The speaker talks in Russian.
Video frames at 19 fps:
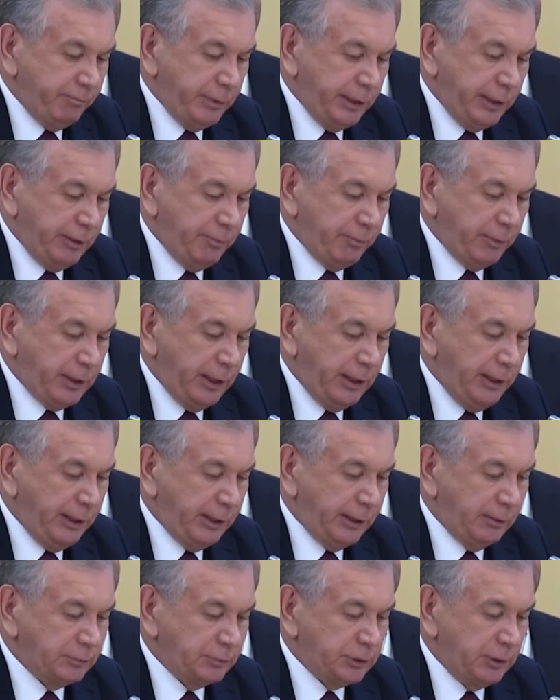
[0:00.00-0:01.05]
моим
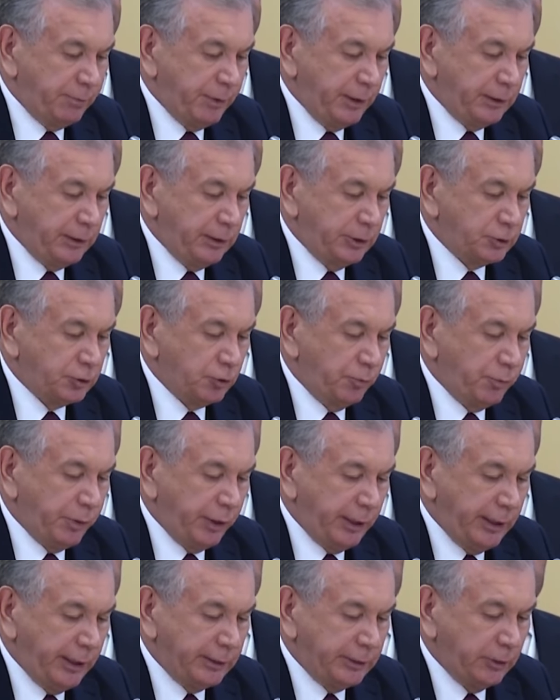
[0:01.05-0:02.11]
коллегам за поддержку
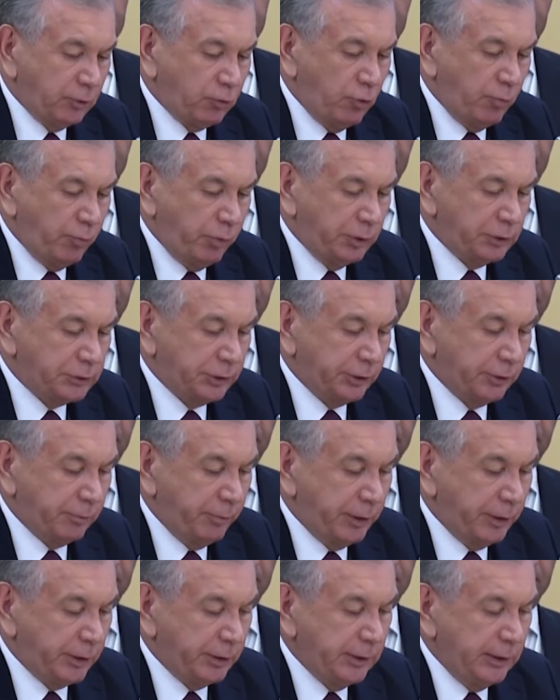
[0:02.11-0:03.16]
принятия комплексных
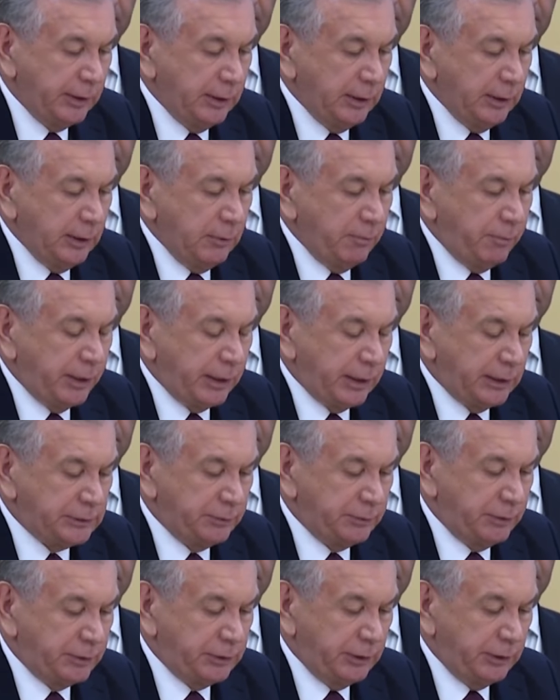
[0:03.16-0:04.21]
мер по
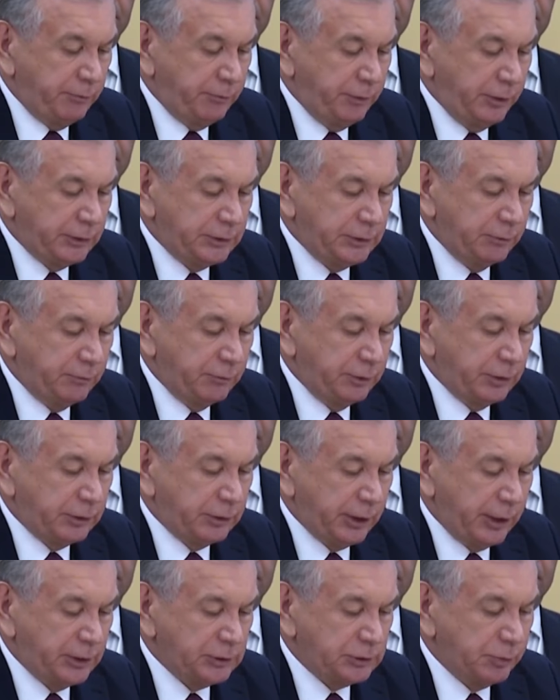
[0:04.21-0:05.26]
развитию эффективных
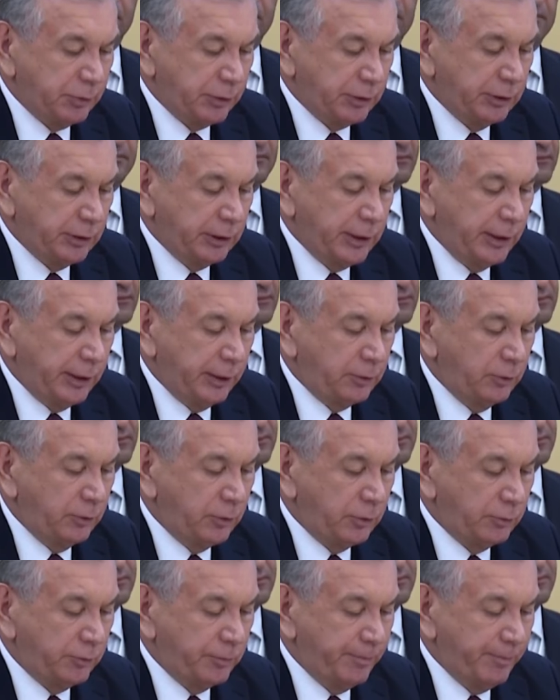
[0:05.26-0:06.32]
транспортных
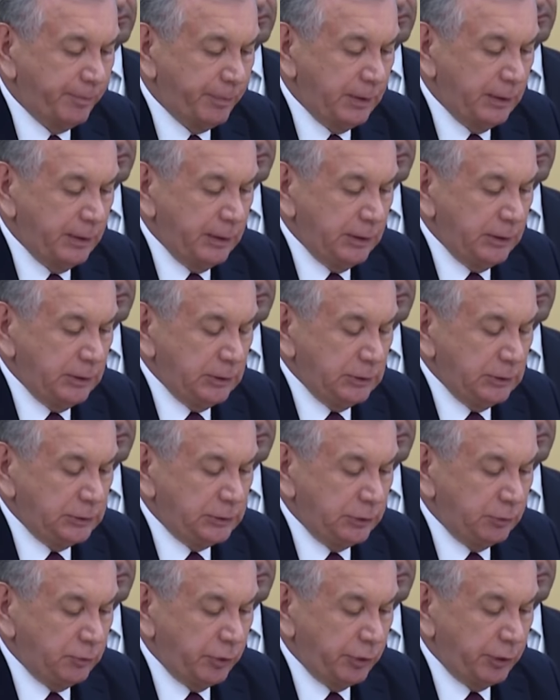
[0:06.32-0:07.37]
коридоров.
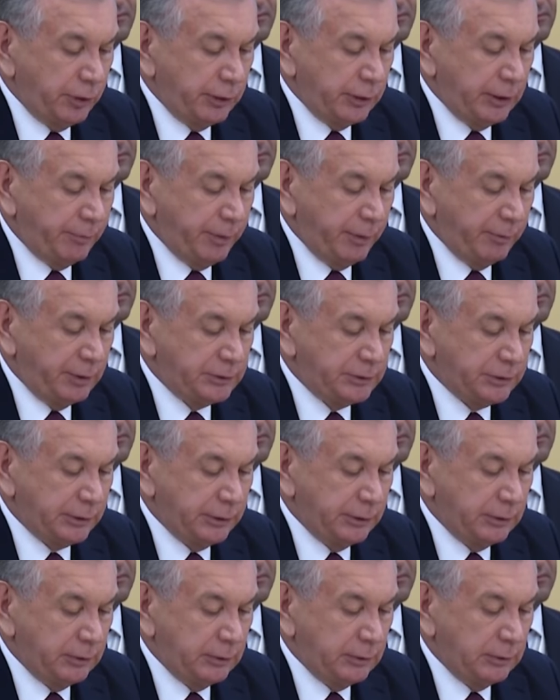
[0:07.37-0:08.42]
Сегодня на
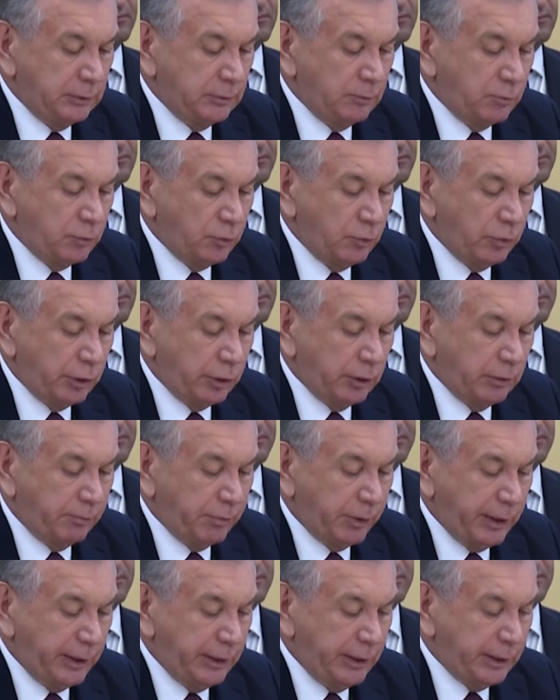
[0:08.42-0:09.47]
повестке много
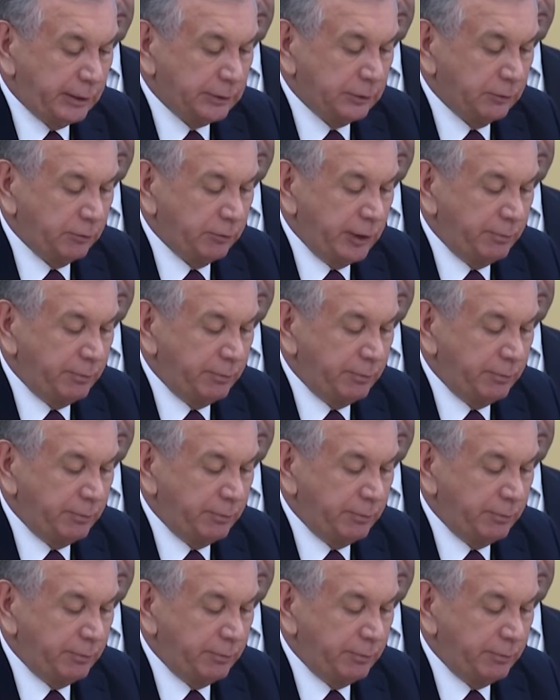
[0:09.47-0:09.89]
проектов,